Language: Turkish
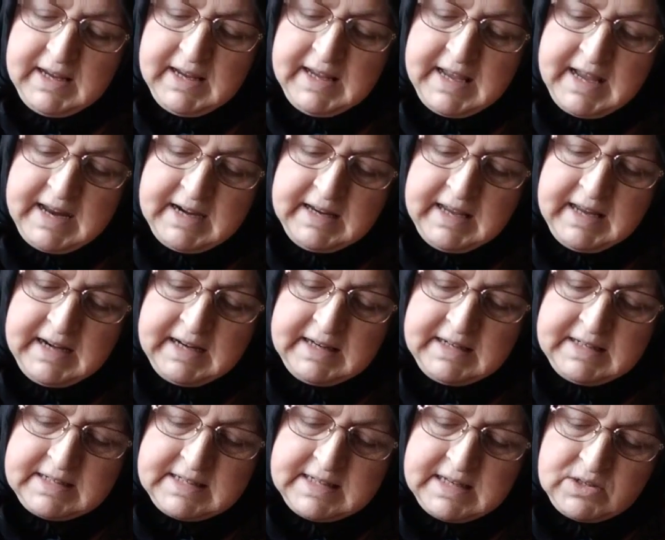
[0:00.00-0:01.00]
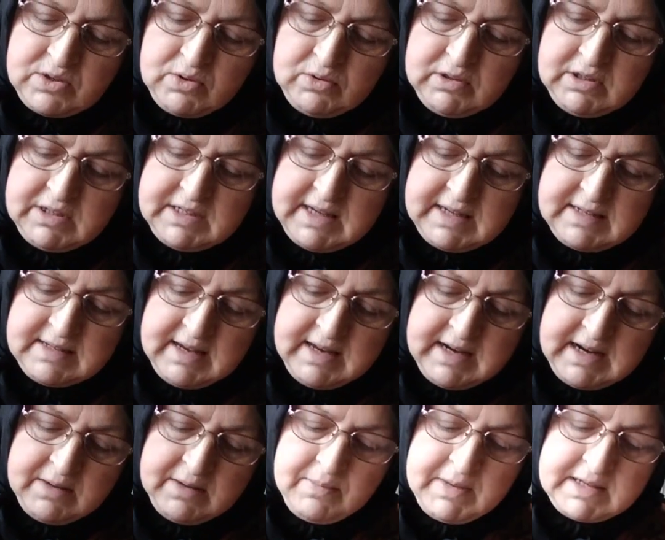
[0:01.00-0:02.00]
Eğer gerekirse sulayacağız.
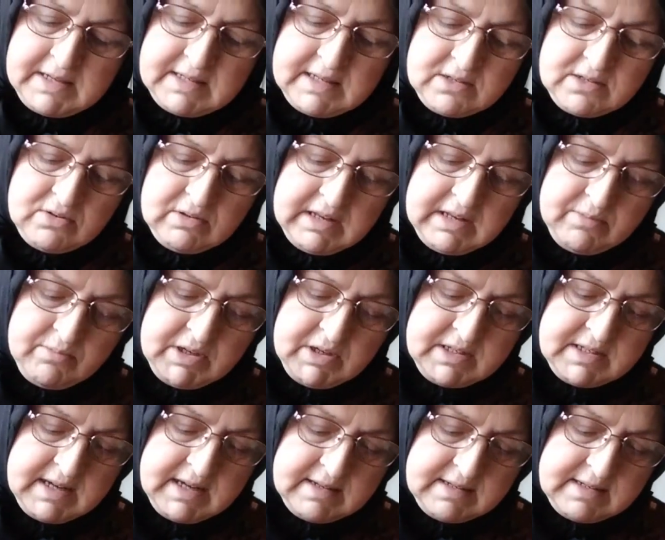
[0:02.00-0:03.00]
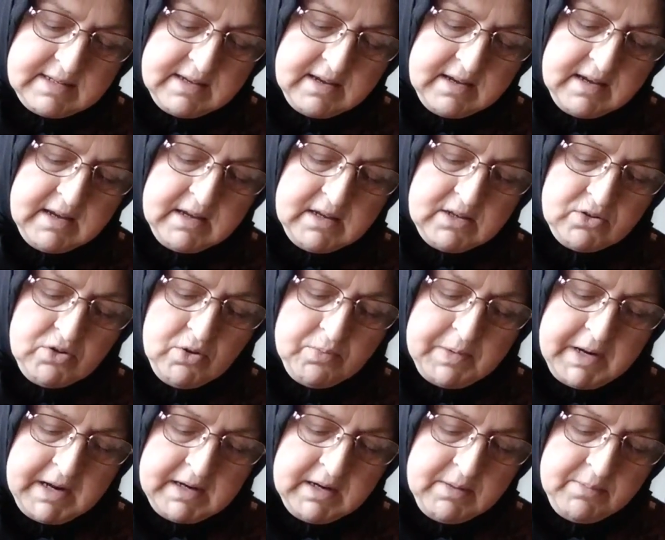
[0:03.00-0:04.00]
Gerekmezse sulamayacağız.
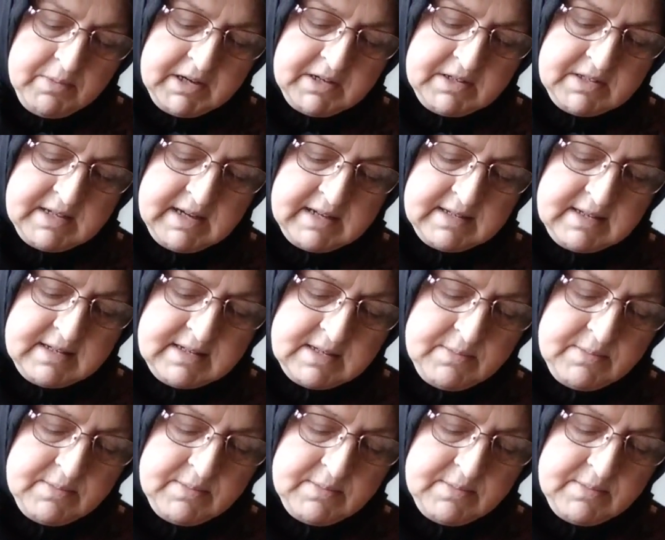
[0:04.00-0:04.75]
Toprağına bakacağız